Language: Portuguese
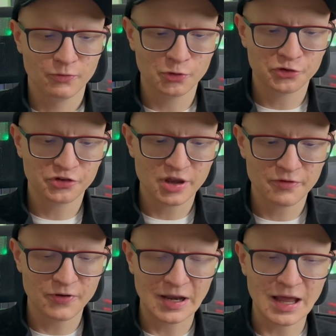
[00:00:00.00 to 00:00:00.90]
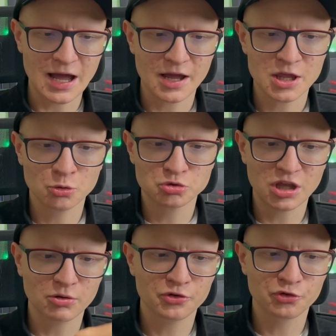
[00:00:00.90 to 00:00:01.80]
você falar, eu
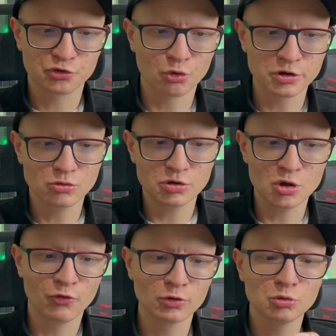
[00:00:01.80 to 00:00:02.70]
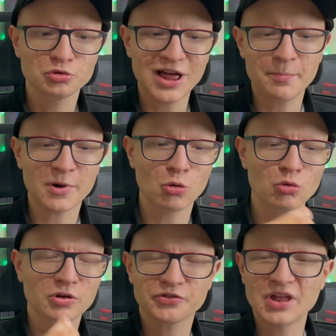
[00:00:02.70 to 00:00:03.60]
tenho esse sonho e eu vou lutar para
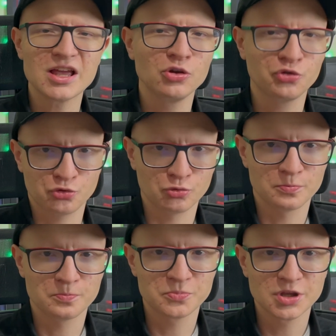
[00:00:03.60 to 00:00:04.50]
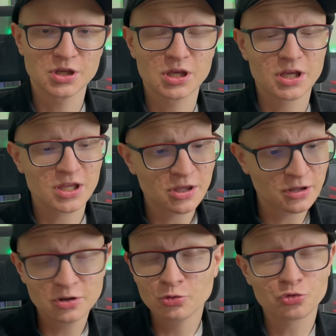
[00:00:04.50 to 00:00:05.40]
conquistar isso.
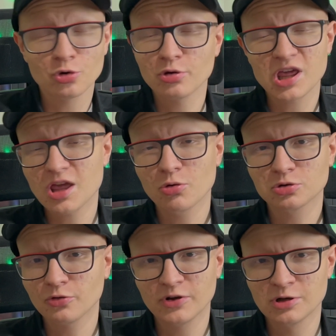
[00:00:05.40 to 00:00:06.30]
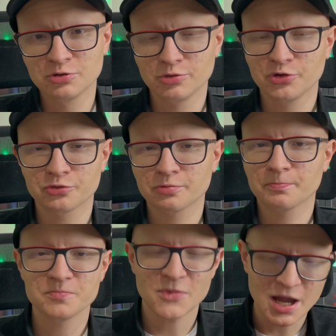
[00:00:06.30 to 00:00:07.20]
E não sou eu nem eu que estou falando isso,
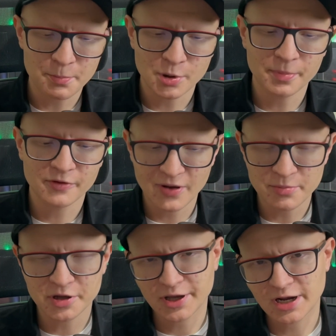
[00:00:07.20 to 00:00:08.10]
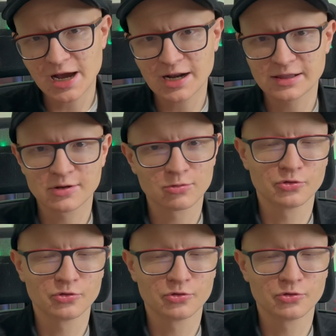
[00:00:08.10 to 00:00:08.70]
é a própria Fabiana Carla,